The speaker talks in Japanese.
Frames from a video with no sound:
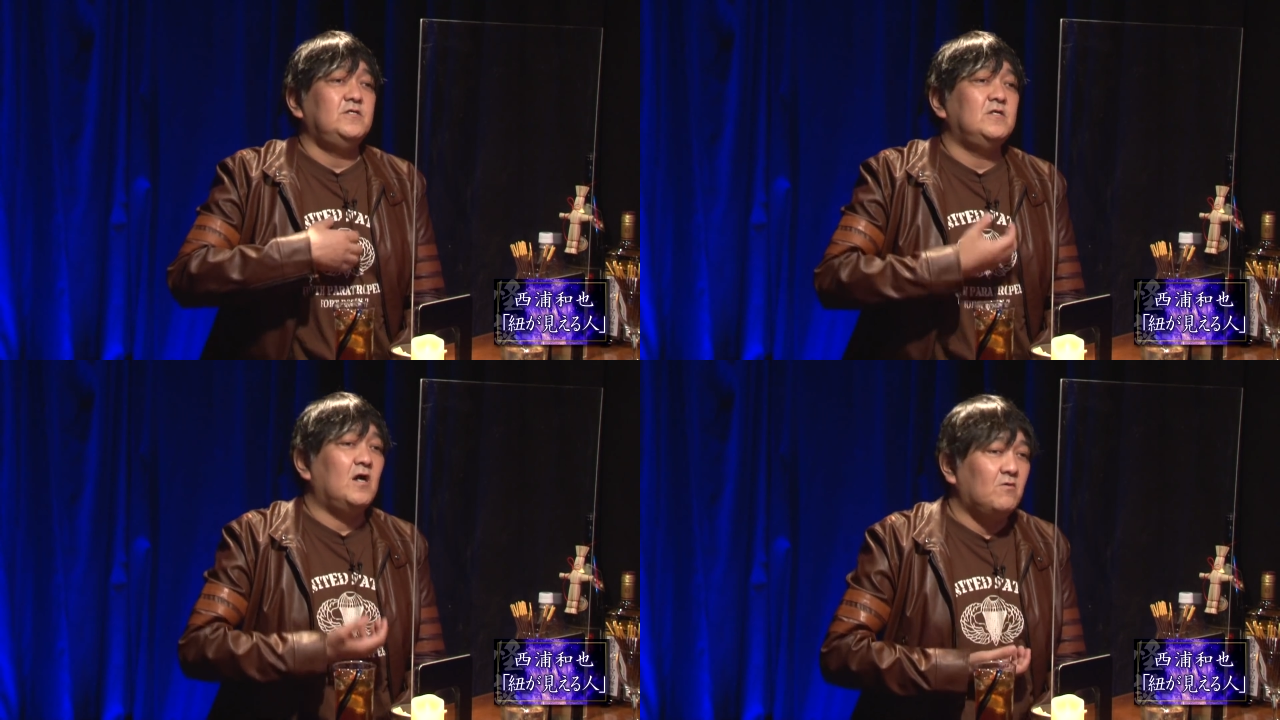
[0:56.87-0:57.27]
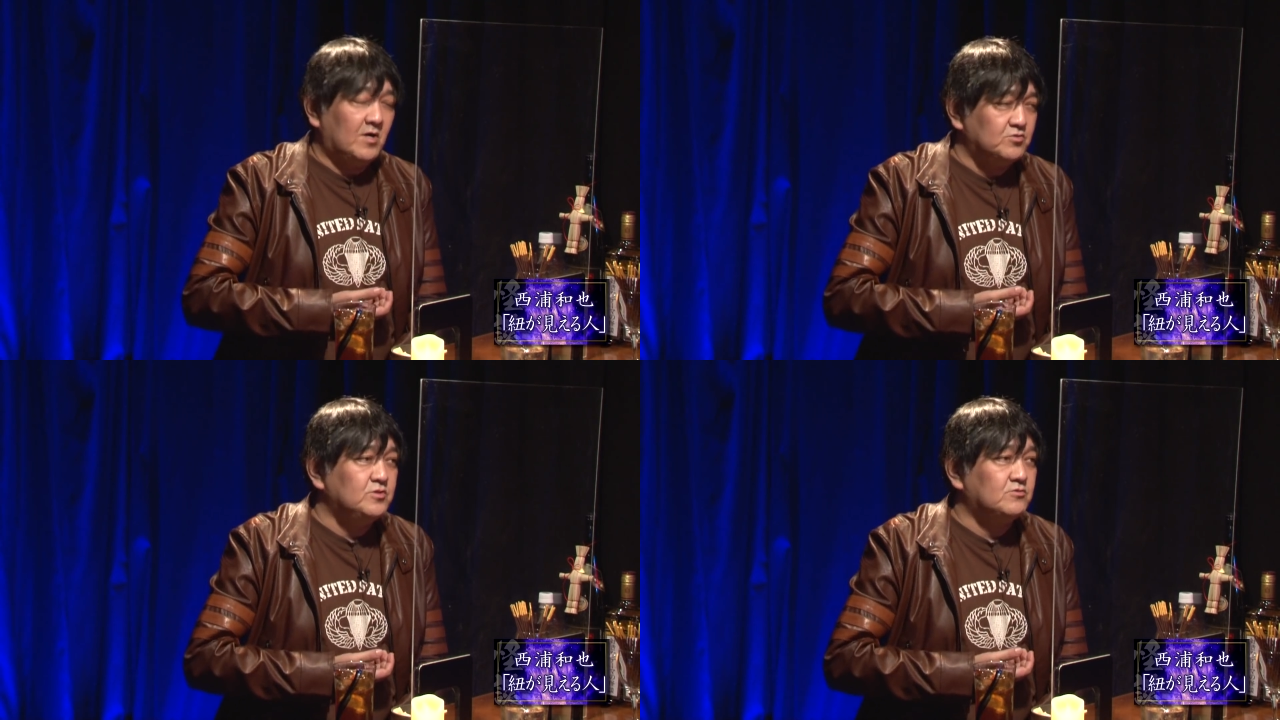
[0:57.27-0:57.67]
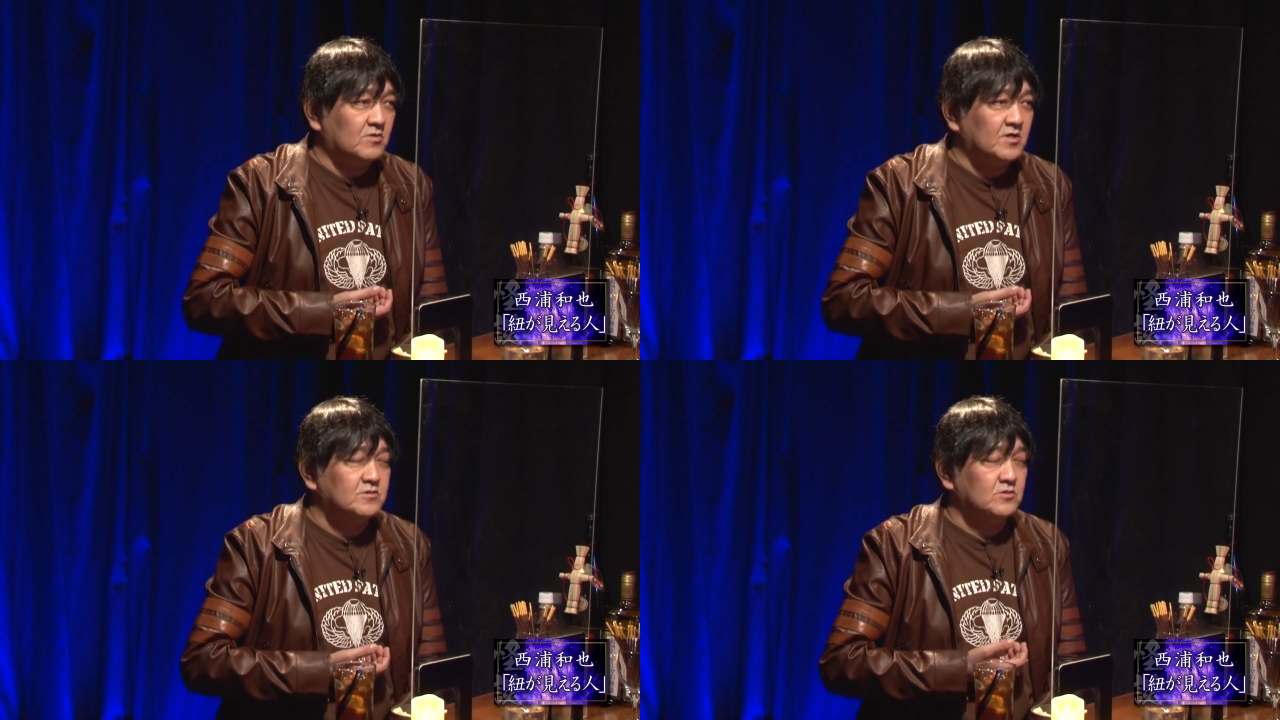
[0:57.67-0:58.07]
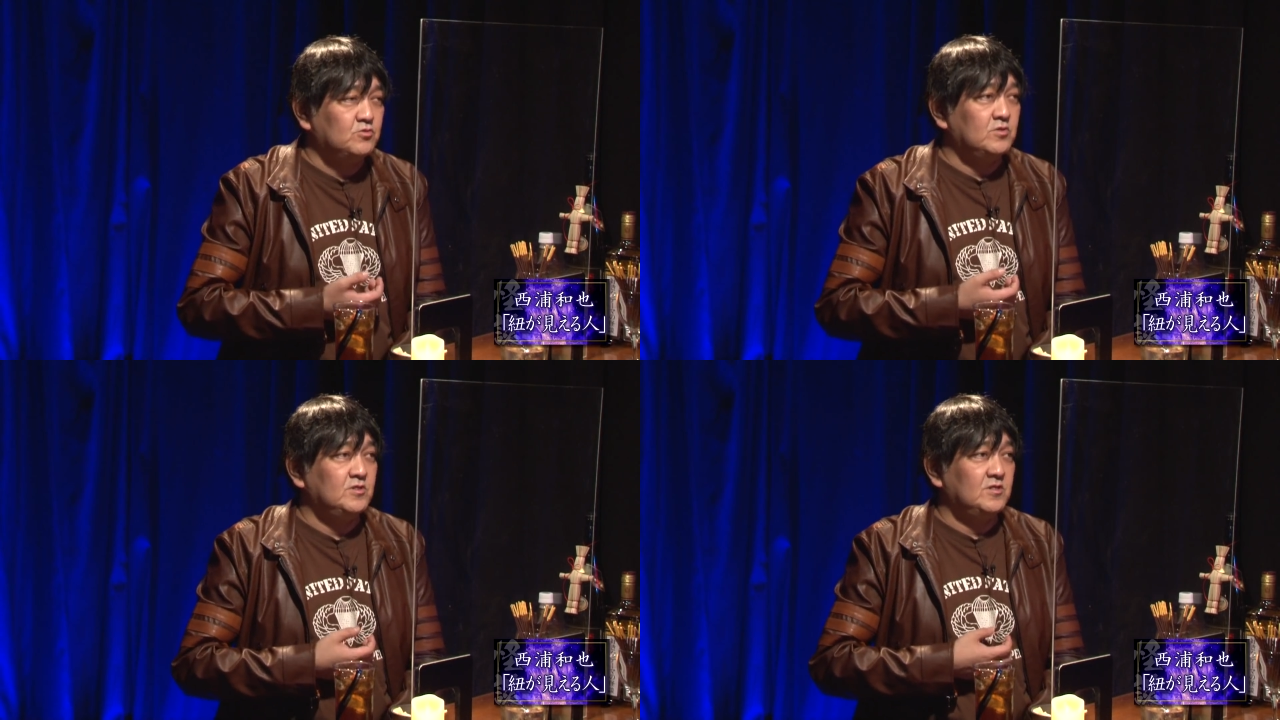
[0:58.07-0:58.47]
胃が悪いとかってい
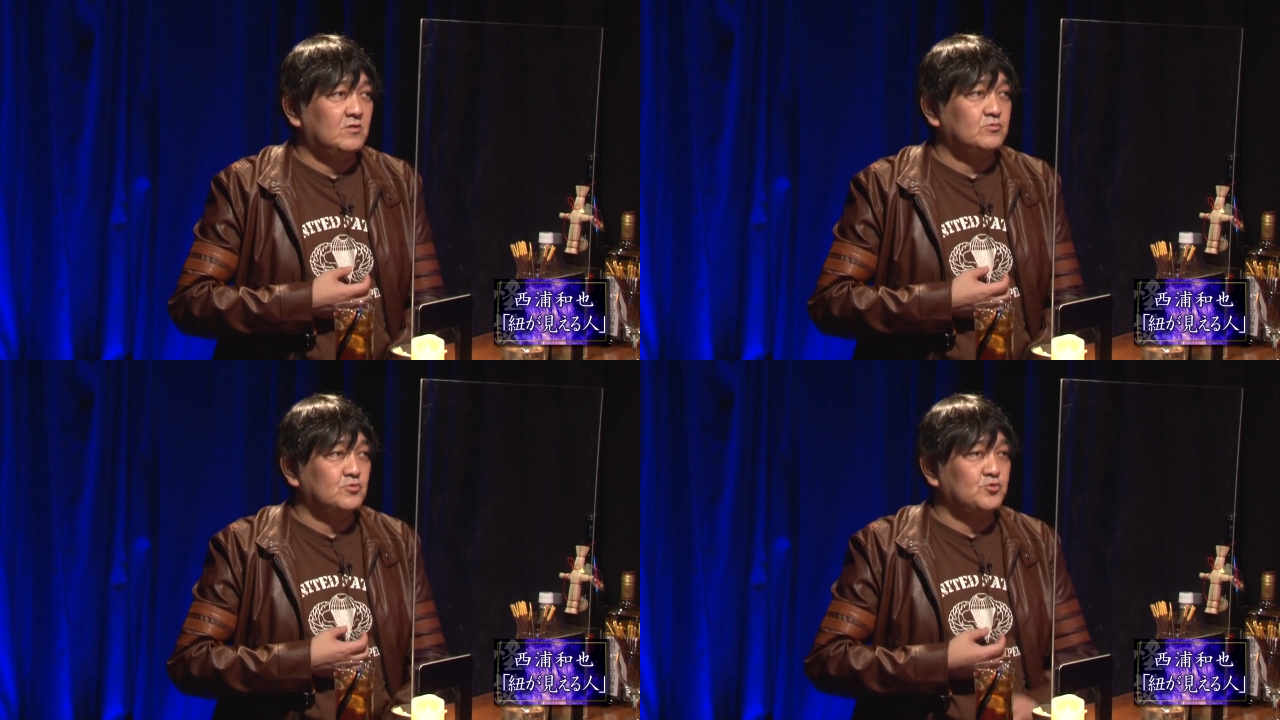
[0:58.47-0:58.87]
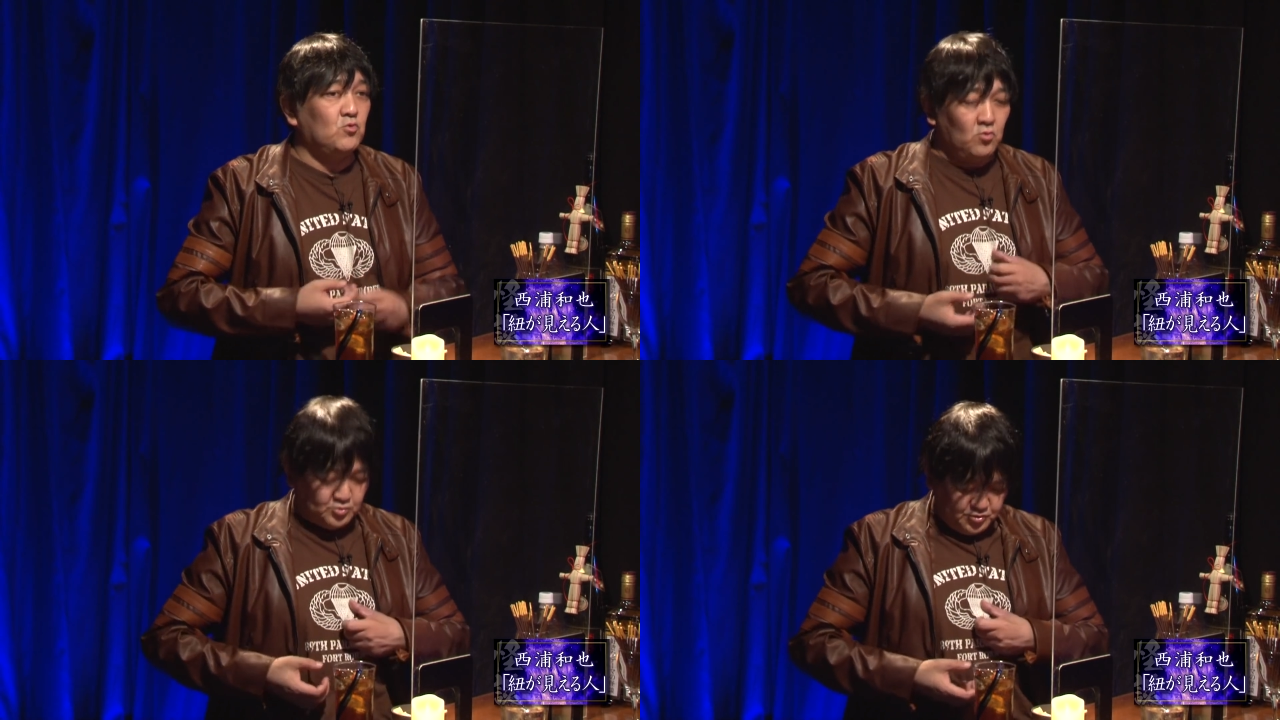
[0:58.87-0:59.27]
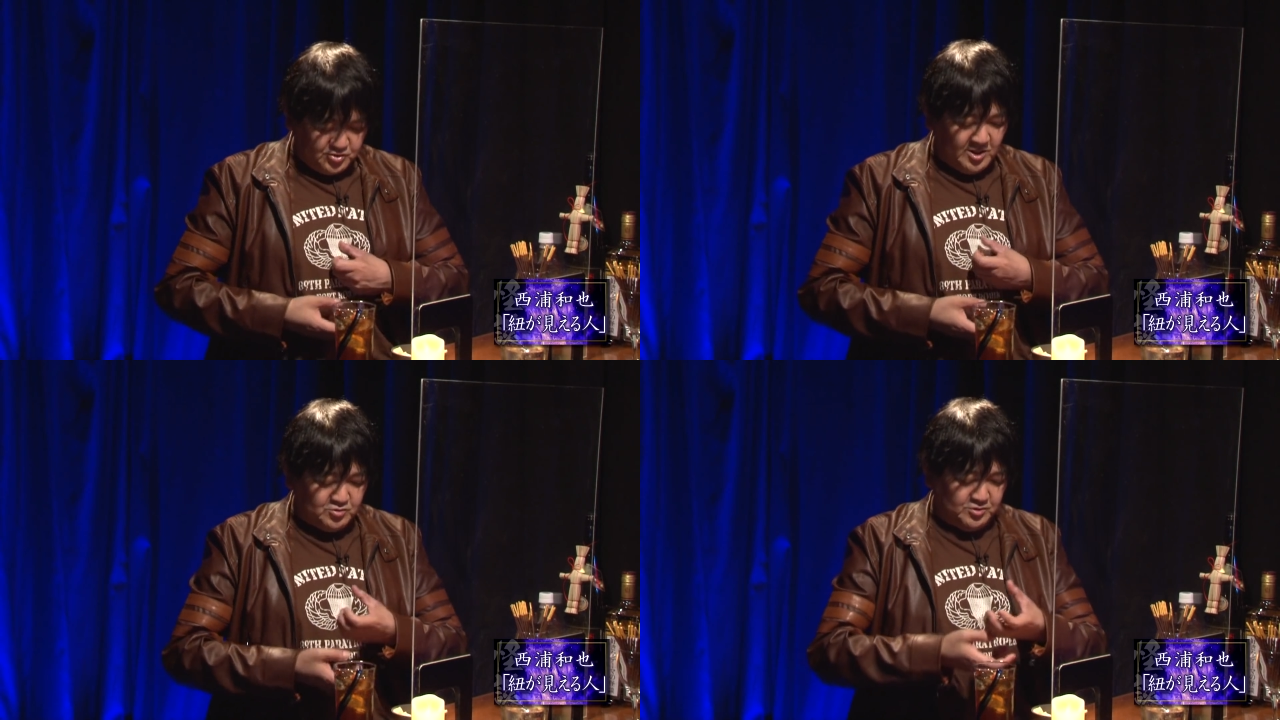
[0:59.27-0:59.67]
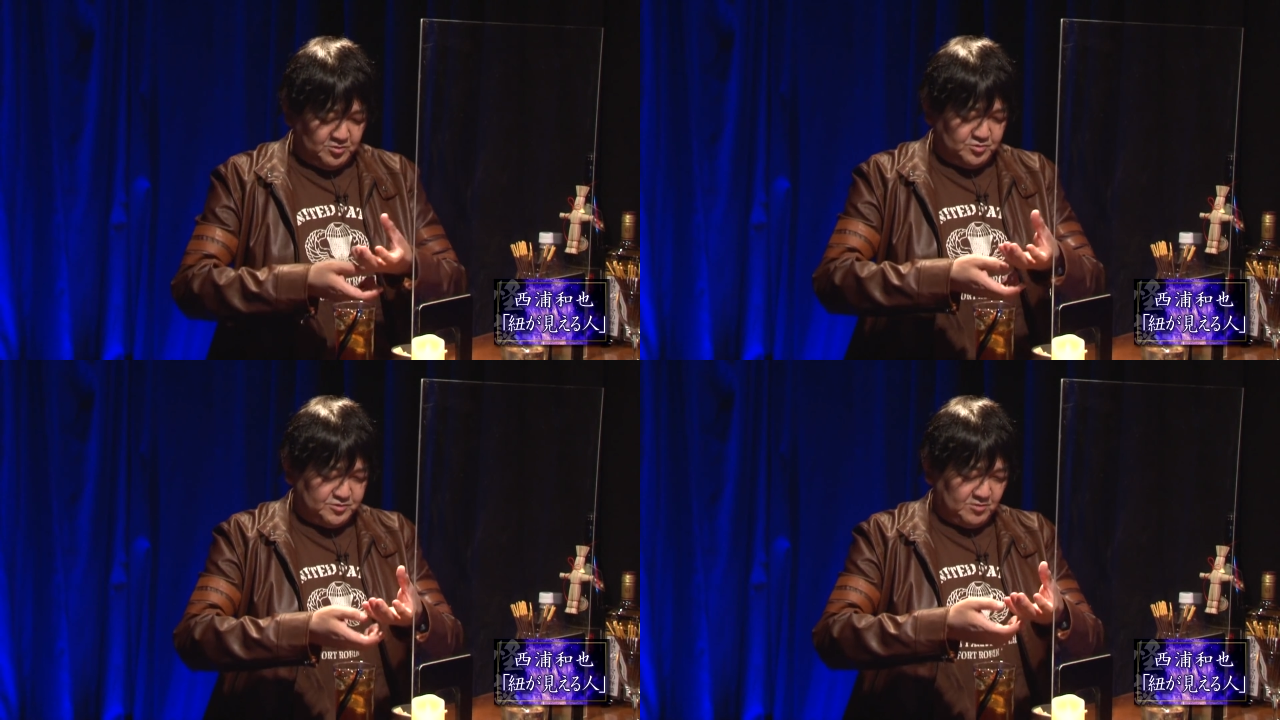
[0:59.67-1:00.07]
う時になると、そこを貫い
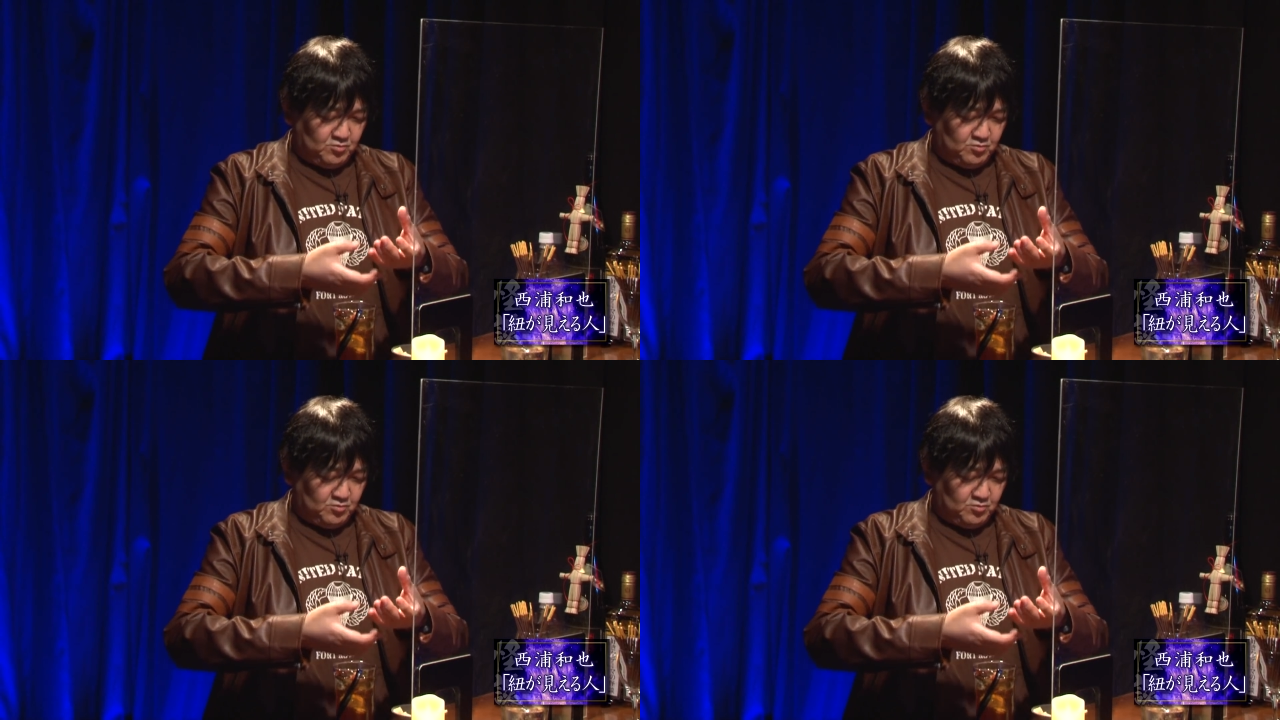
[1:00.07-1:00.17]
てるんですって、